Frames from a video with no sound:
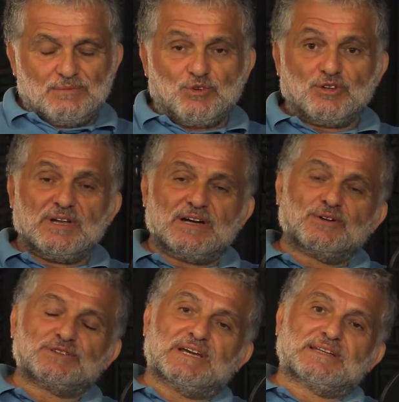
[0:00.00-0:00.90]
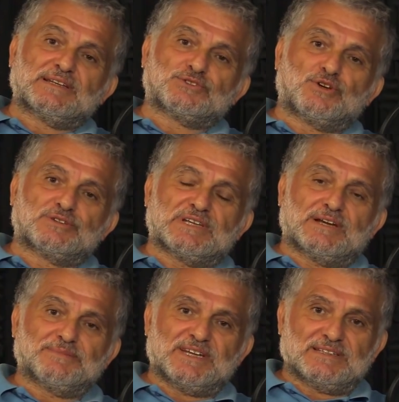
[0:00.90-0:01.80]
ki bunlar özellikle
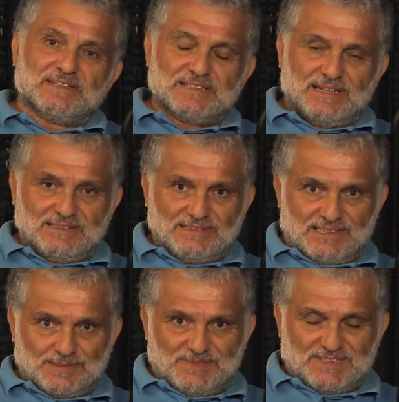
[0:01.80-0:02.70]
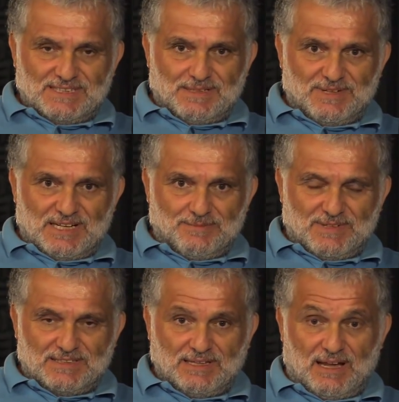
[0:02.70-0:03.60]
sosyal medyanın yaygınlaşmasıyla
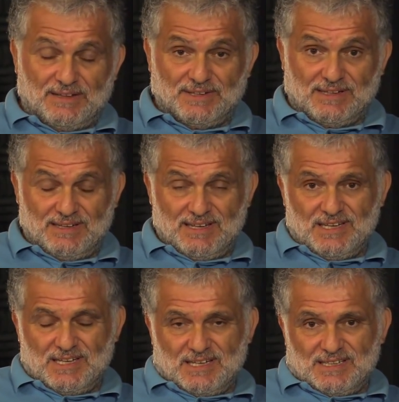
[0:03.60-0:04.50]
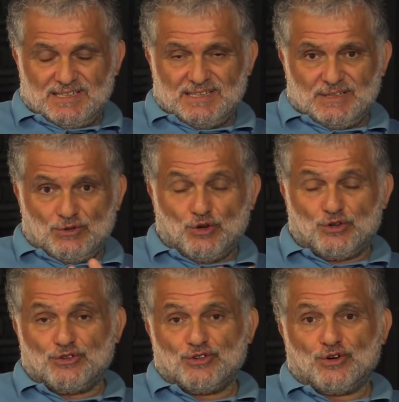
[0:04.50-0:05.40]
beraber daha da e,
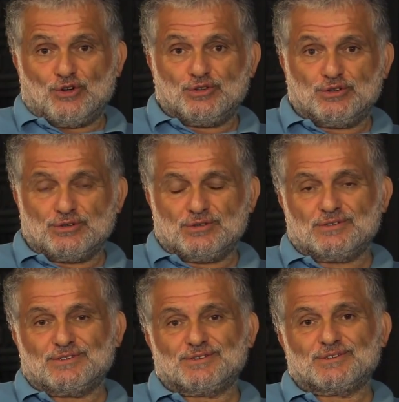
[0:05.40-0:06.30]
görünür oldu.